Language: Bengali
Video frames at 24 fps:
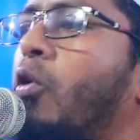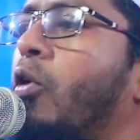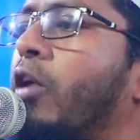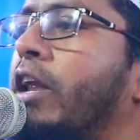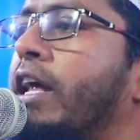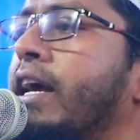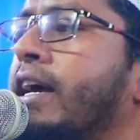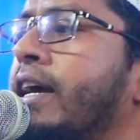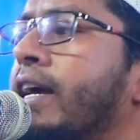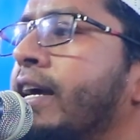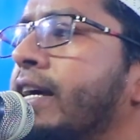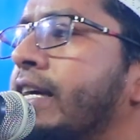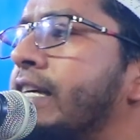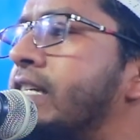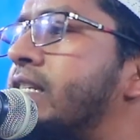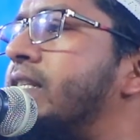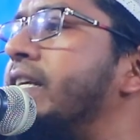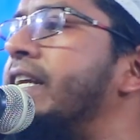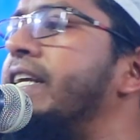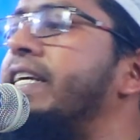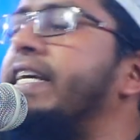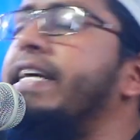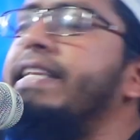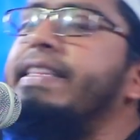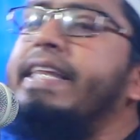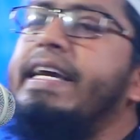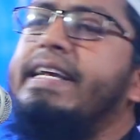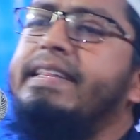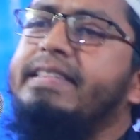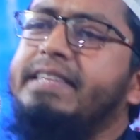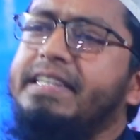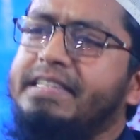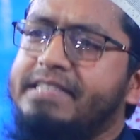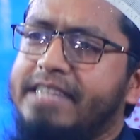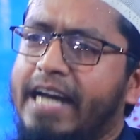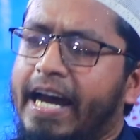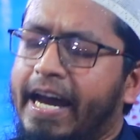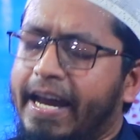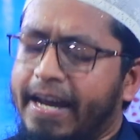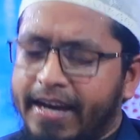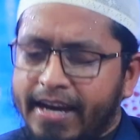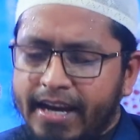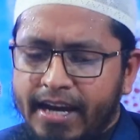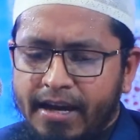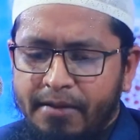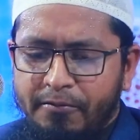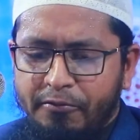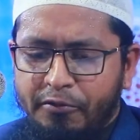কলে স্ত্রীকে দেখতে চায়
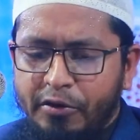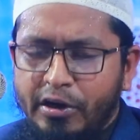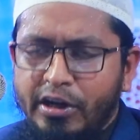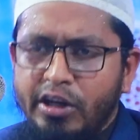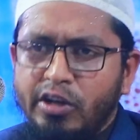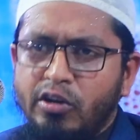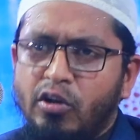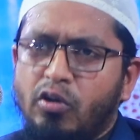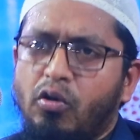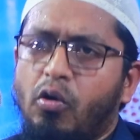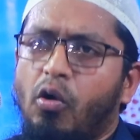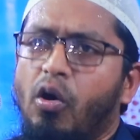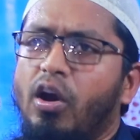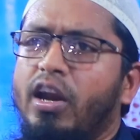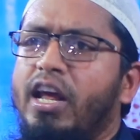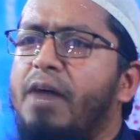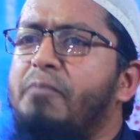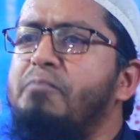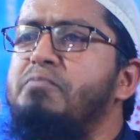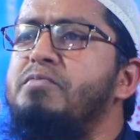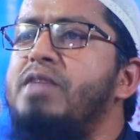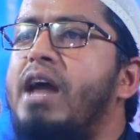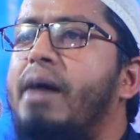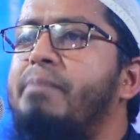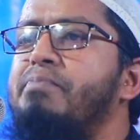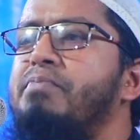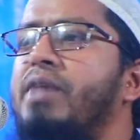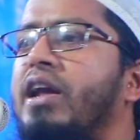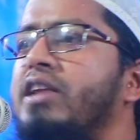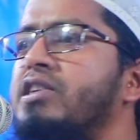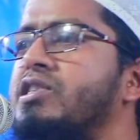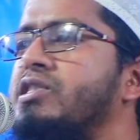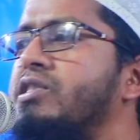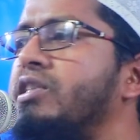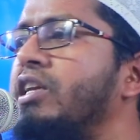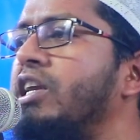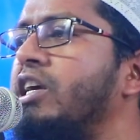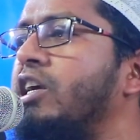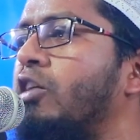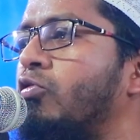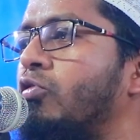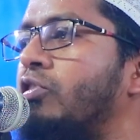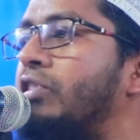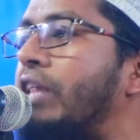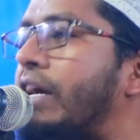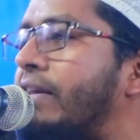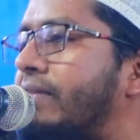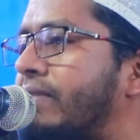ভিডিও কলে আপনি আপনার স্ত্রীকে
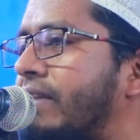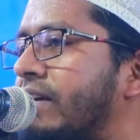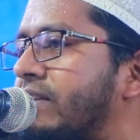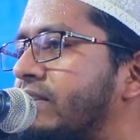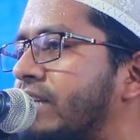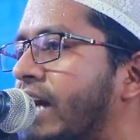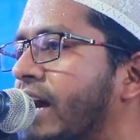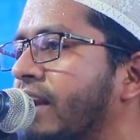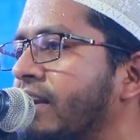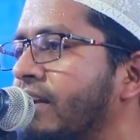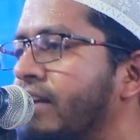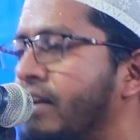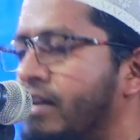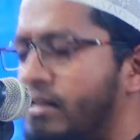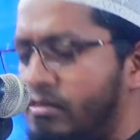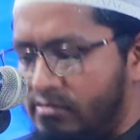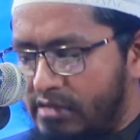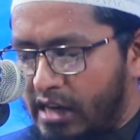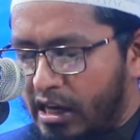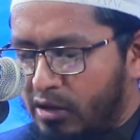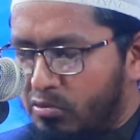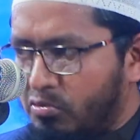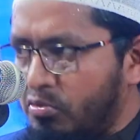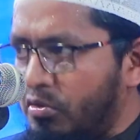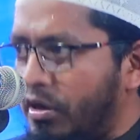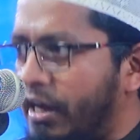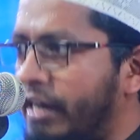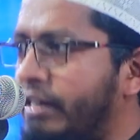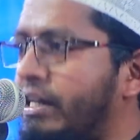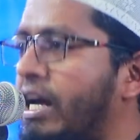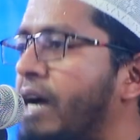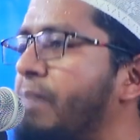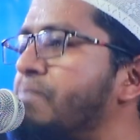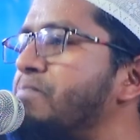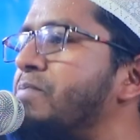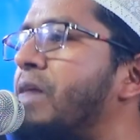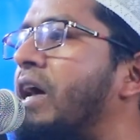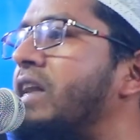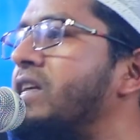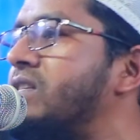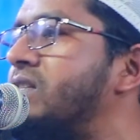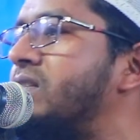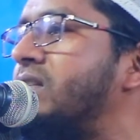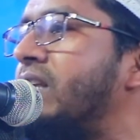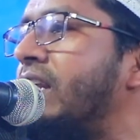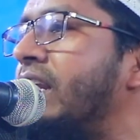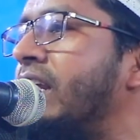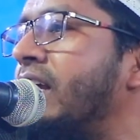যদি দেখতে চান যেহেতু এটা আপনার
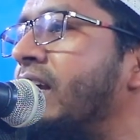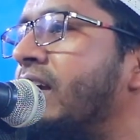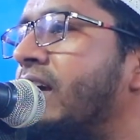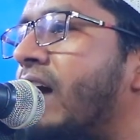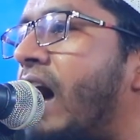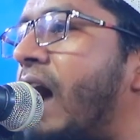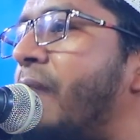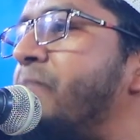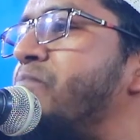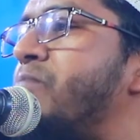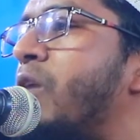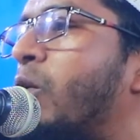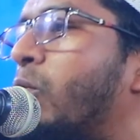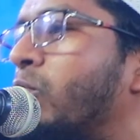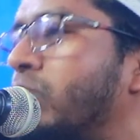স্ত্রী আপনার